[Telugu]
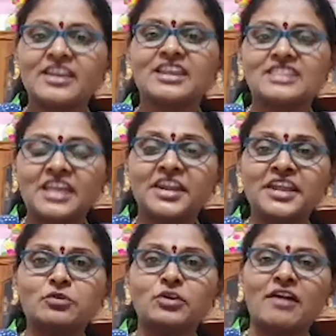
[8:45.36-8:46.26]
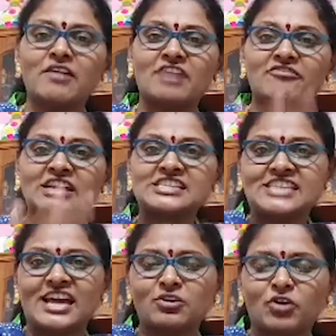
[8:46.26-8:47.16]
వీరిద్దరినీ కూడా ఒక ఫైవ్
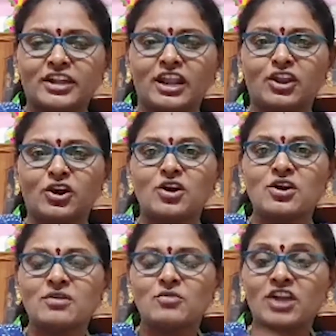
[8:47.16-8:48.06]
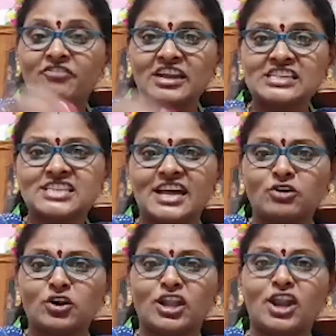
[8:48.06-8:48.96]
స్టార్ హోటల్లో ఒక ఫైవ్
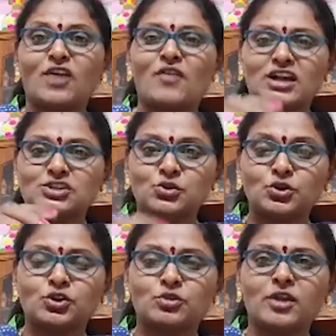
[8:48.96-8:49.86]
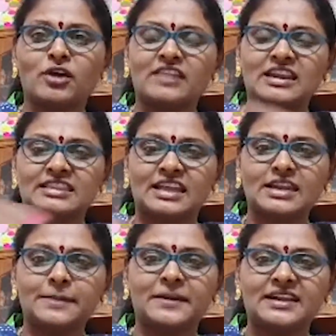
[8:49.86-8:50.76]
స్టార్ హోటల్లో ఒక సూట్ రూమ్లో
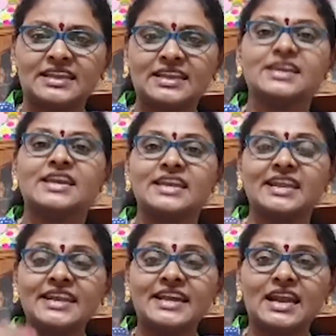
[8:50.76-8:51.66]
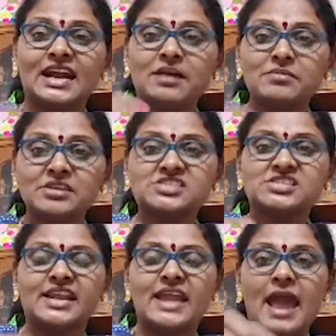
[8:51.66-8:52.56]
వీళ్ళిద్దరిని పెట్టి ఎన్నికల
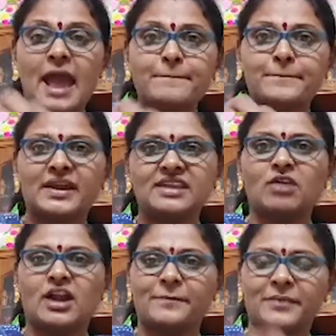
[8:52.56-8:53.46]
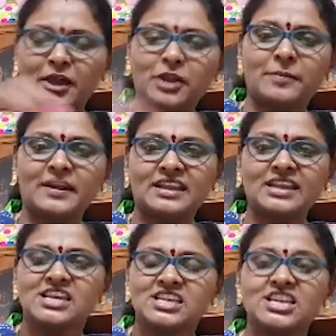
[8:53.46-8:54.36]
కమిషనర్ యాప్ అని ఒక పేరు పెట్టి
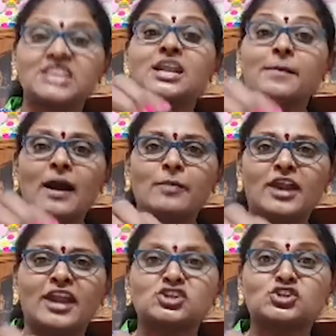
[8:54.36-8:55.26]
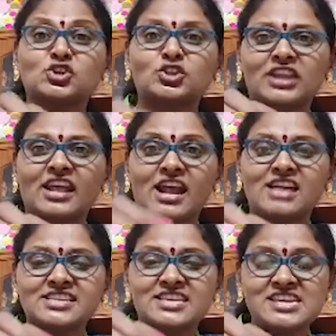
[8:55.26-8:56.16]
చంద్రబాబు నాయుడు క్షుద్ర
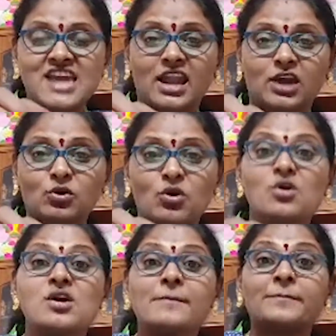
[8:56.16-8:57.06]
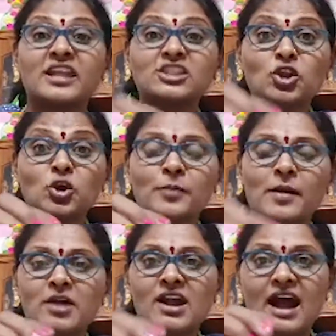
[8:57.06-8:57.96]
రాజకీయాలకు
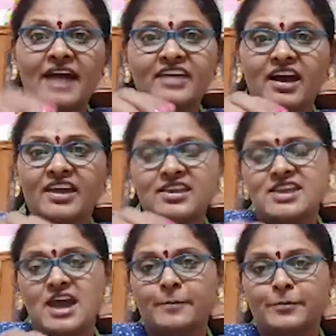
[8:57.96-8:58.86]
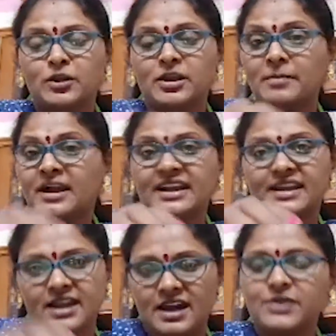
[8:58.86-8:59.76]
ప్రతిరూపం కాదా ఈ యాప్
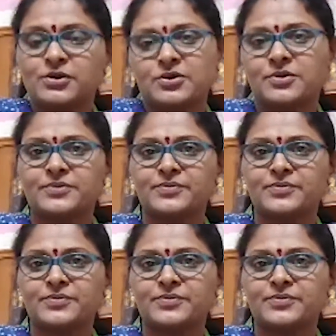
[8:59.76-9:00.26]
నిమ్మగడ్డ గారు